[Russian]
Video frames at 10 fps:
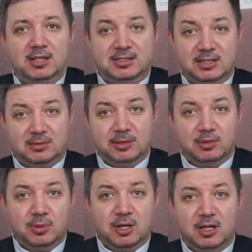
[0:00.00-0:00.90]
Зайцев Владимир
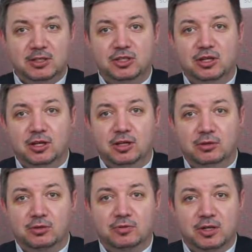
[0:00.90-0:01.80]
Михайлович,
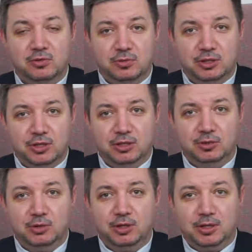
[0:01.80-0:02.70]
лор-врач высшей
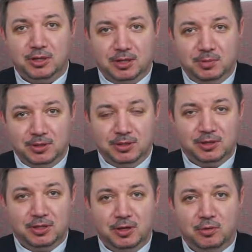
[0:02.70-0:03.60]
категории, кандидат
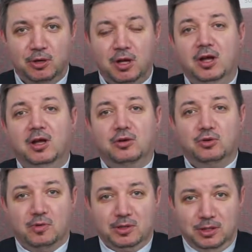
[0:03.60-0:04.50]
медицинских наук,
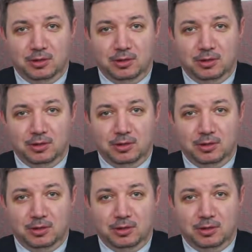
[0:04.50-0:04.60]
руководитель